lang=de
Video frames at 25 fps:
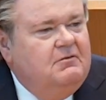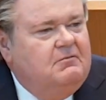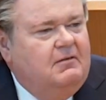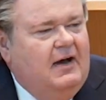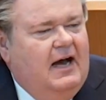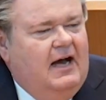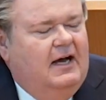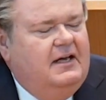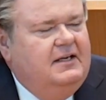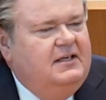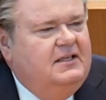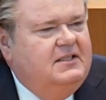
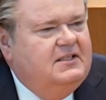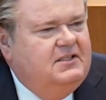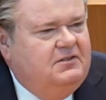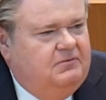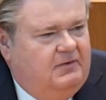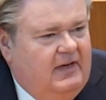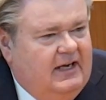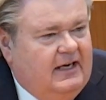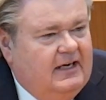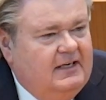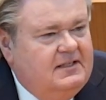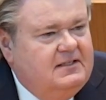waren es
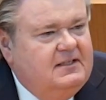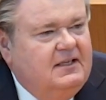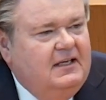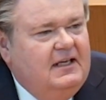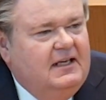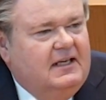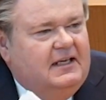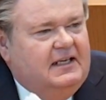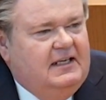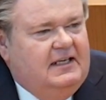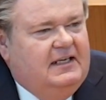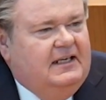wert,
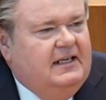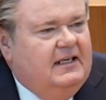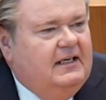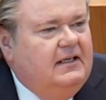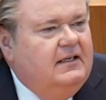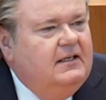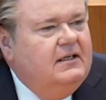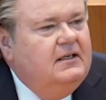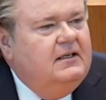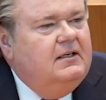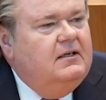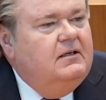
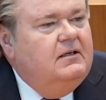hier